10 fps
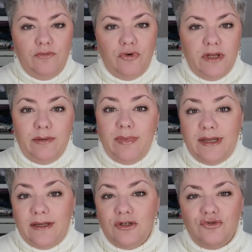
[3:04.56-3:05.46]
il me faudra des
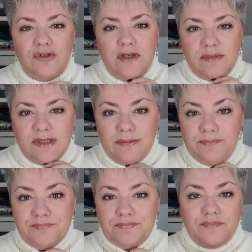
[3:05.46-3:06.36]
bananes des choses comme
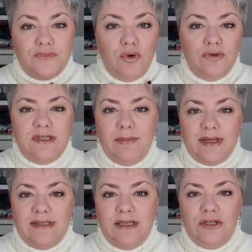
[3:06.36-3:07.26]
ça donc c'est
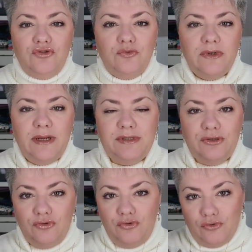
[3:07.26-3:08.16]
parti, je vous montre la
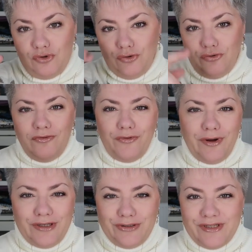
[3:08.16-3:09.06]
petite tenue, on se retrouve
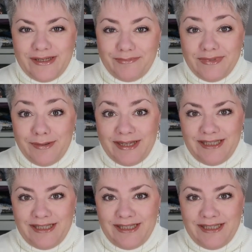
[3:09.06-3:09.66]
au rez-de-chaussée. C'est